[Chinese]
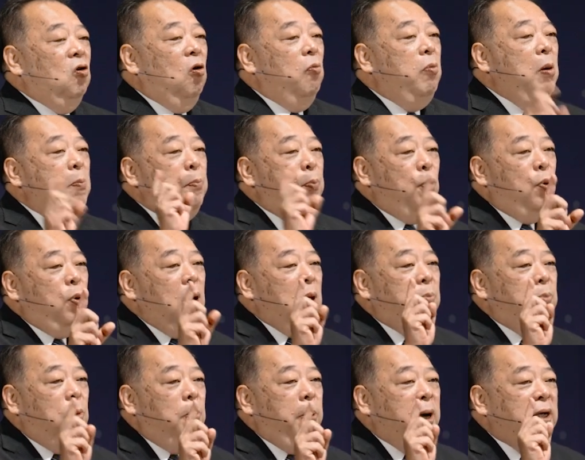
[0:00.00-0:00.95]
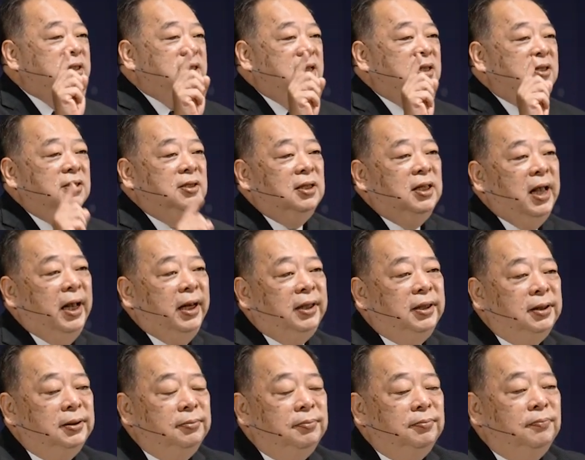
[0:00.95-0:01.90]
我们不会不碰见试探
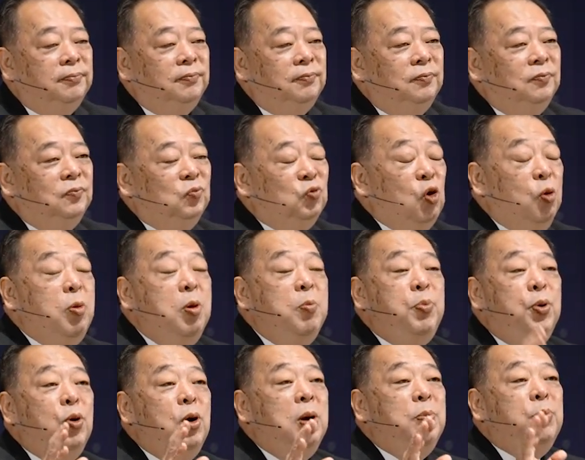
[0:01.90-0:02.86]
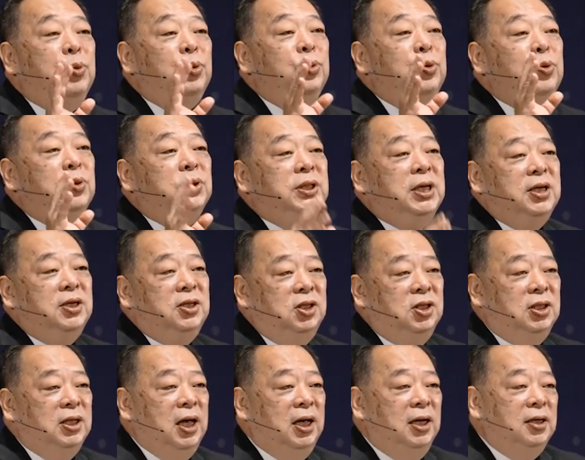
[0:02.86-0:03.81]
的，我们不会不遇见
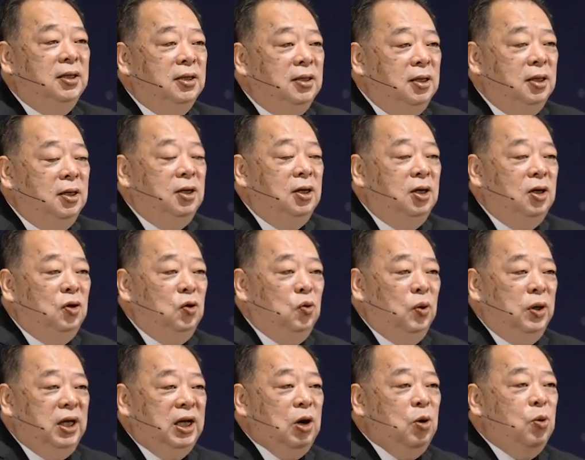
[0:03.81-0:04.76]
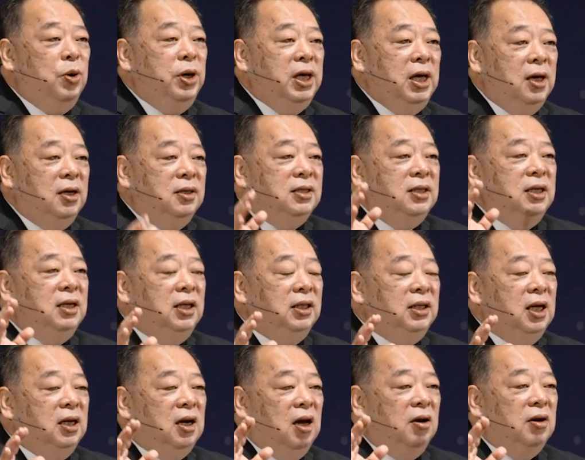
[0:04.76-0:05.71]
试探的。如果你跟我一样是一个
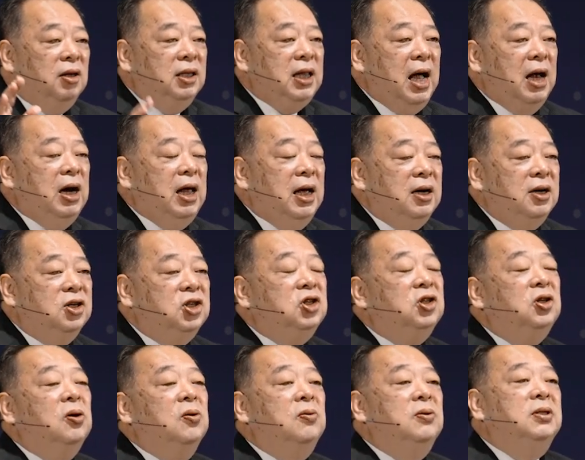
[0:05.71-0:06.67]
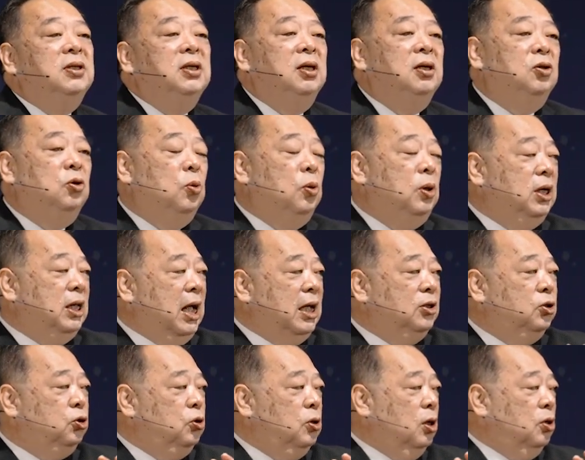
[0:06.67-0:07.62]
电脑的大量的使用者，如果你还
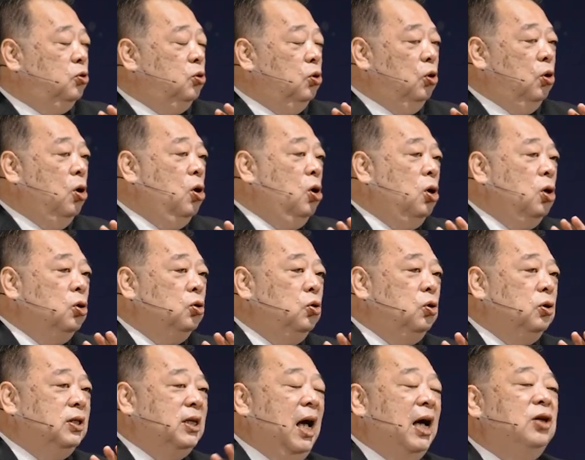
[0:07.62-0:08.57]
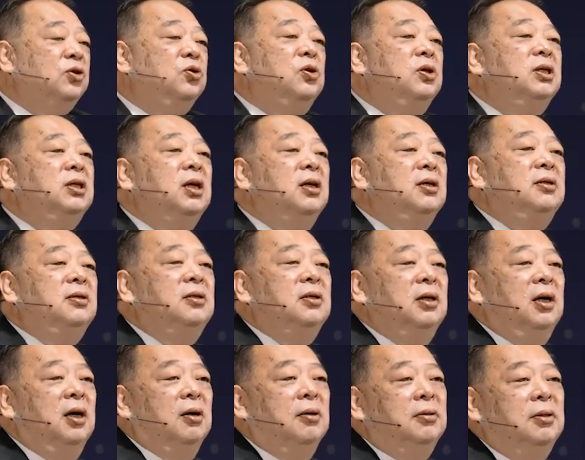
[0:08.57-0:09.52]
需要去去查询一些资
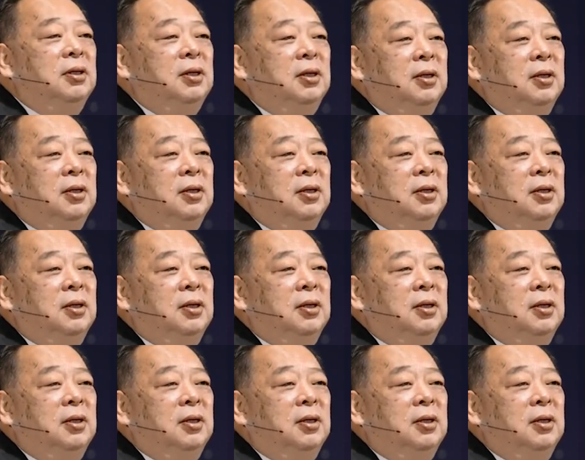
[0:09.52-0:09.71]
料，